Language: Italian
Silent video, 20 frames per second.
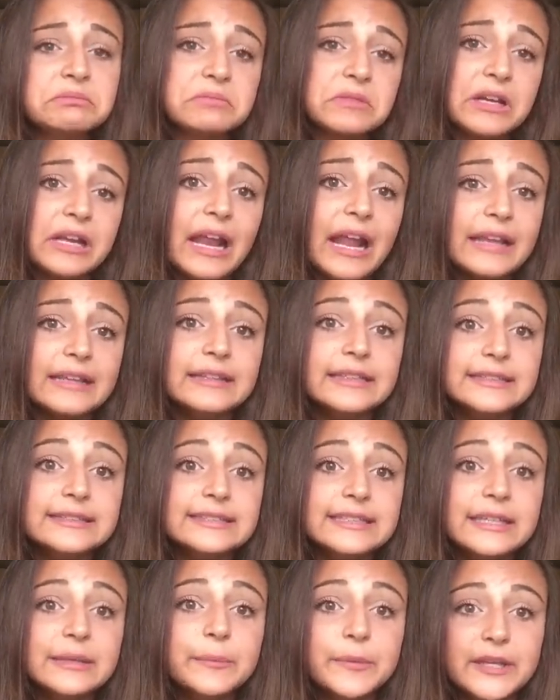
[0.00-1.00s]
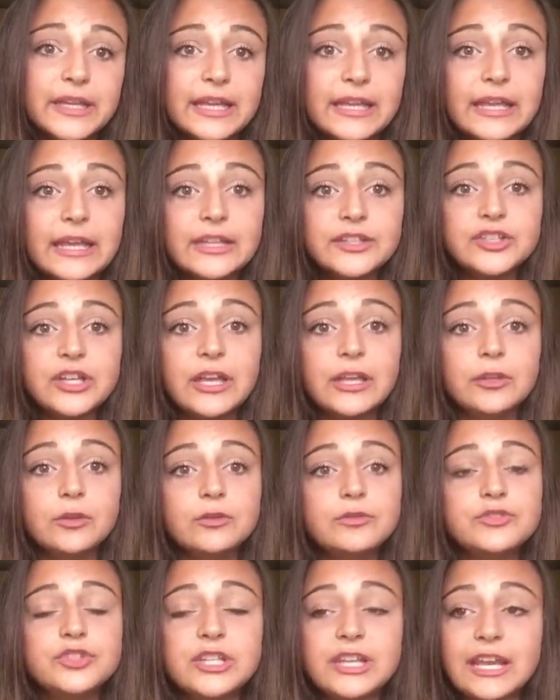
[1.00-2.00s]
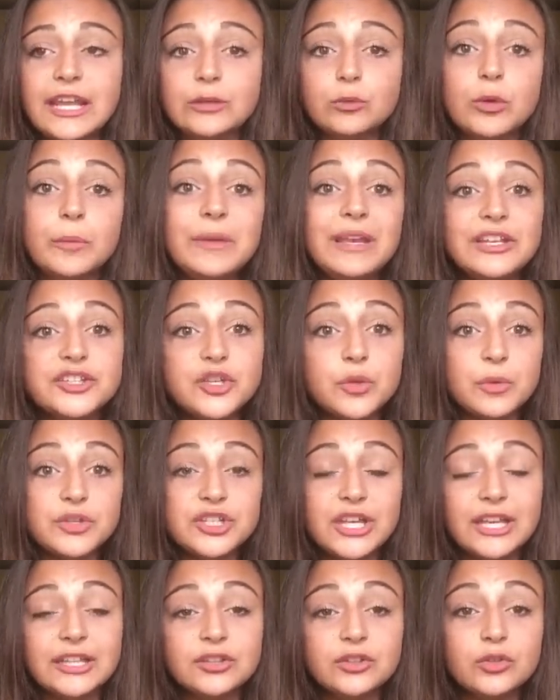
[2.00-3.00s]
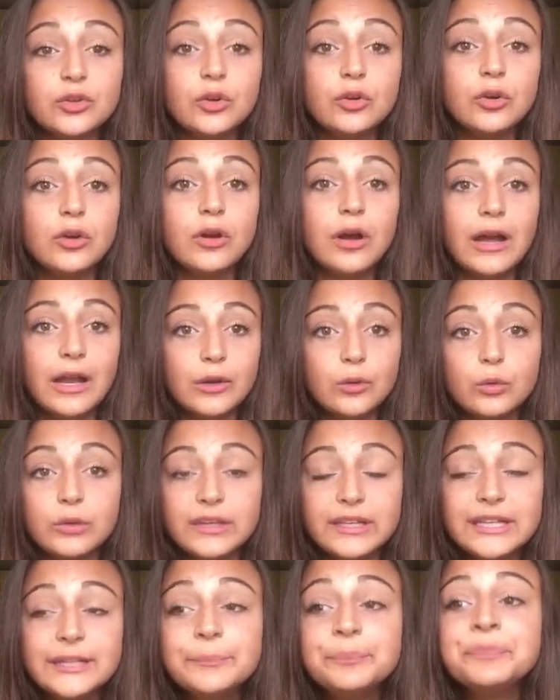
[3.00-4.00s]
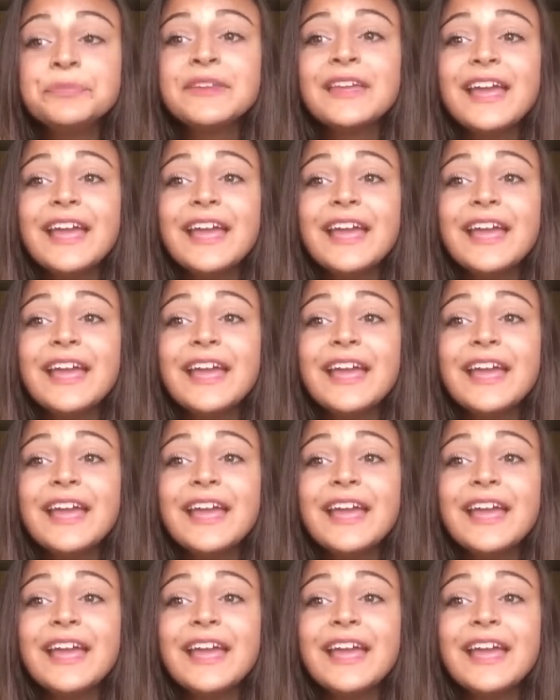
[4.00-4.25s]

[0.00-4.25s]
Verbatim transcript: grande sì, perché c'è circa 2500 alunni.